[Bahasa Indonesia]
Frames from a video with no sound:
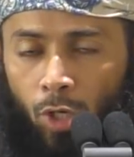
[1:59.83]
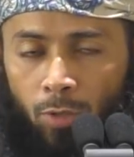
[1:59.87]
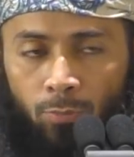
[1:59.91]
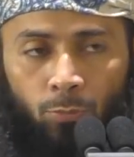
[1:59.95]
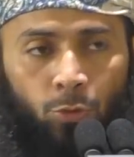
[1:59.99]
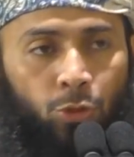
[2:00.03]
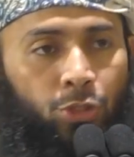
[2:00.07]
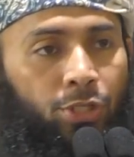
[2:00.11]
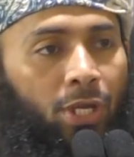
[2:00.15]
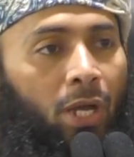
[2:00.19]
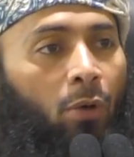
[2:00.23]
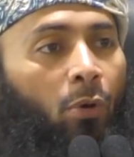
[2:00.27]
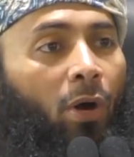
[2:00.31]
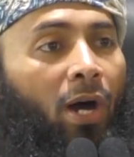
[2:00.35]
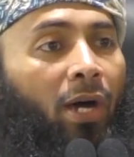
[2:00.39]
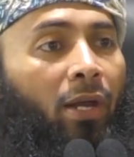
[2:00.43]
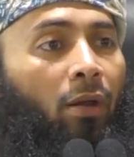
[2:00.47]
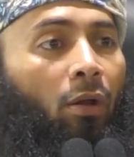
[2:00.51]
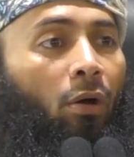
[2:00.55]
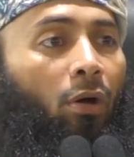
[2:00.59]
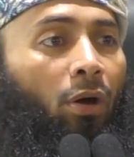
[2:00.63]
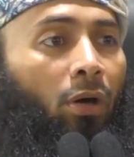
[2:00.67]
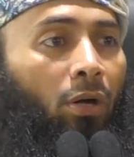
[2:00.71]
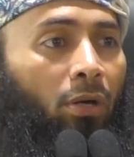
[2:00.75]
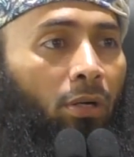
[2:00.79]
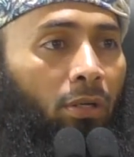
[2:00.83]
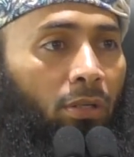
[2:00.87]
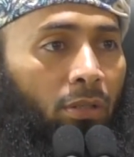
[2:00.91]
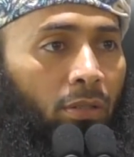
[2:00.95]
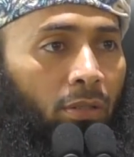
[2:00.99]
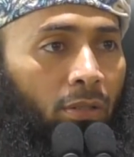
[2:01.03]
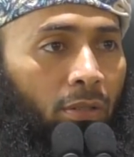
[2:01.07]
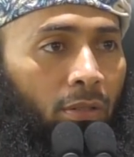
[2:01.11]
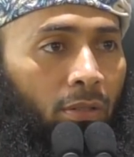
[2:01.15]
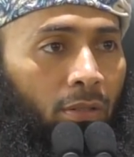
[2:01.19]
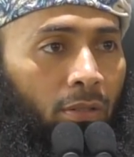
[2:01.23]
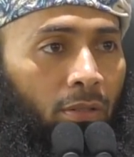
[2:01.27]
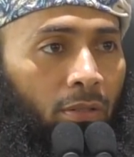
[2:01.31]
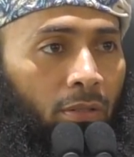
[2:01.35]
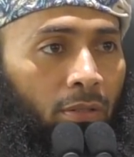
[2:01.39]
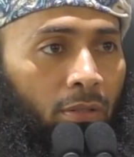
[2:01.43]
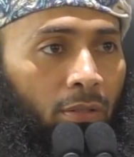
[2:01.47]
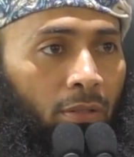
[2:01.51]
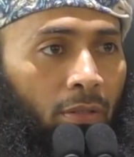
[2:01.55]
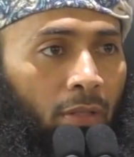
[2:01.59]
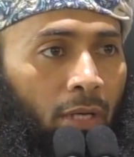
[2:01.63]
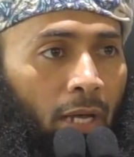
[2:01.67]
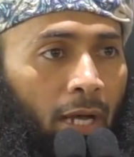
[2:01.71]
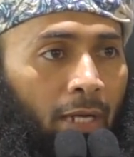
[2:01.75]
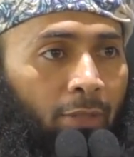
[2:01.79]
musyawarah.
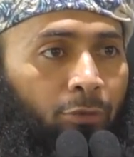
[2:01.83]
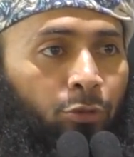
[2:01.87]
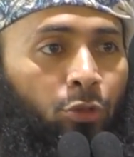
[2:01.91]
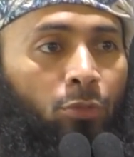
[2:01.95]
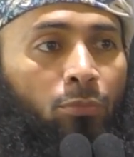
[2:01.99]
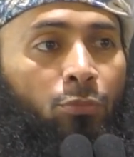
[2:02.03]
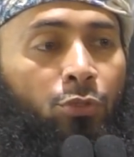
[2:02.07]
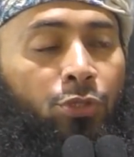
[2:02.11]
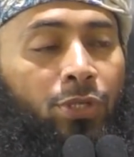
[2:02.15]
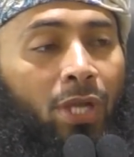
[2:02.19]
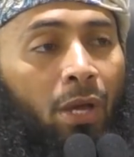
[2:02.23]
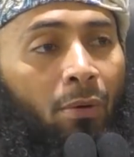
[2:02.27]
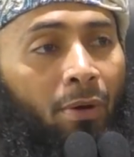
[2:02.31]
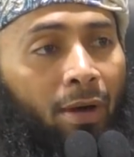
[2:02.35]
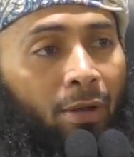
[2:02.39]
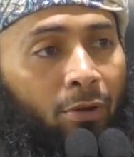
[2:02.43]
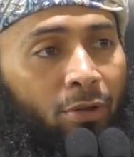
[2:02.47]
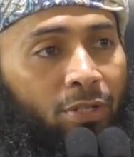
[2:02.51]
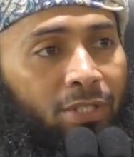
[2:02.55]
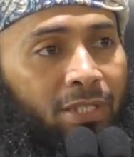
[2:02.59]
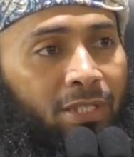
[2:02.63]
Antum musyawarah